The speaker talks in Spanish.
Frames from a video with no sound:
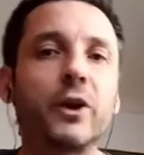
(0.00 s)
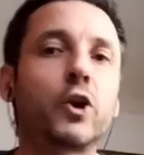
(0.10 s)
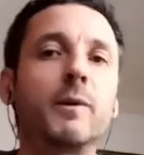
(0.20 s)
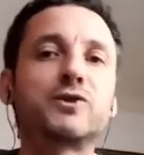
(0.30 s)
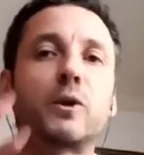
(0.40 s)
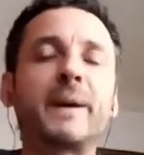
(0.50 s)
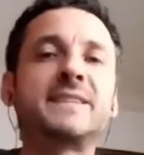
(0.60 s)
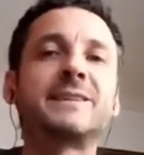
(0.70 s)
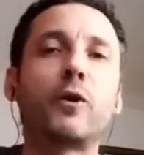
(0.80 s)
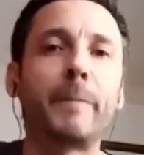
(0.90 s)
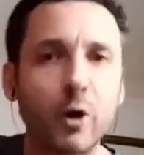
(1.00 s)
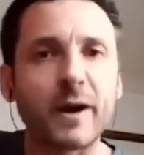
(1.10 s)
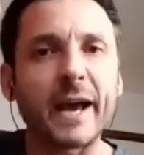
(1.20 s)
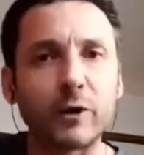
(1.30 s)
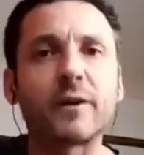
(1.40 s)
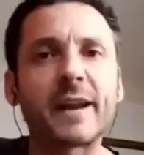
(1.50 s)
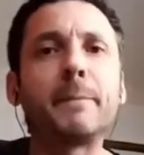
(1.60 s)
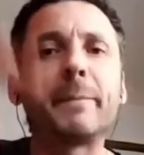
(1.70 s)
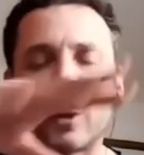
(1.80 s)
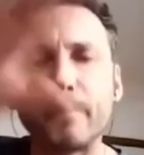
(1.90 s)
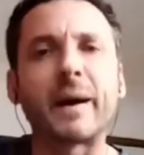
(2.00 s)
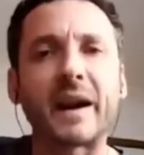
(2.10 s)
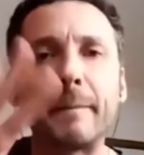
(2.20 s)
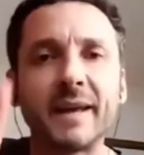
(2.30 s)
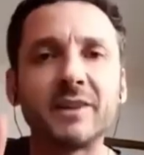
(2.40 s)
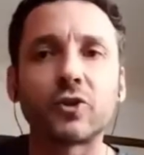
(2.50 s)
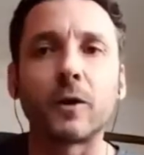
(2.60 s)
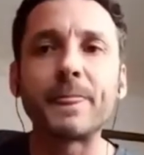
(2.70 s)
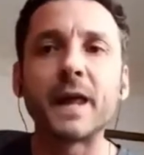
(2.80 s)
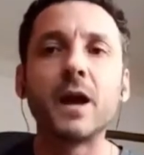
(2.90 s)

¿Vieron como esos países europeos que hay un rey pero hay un parlamento?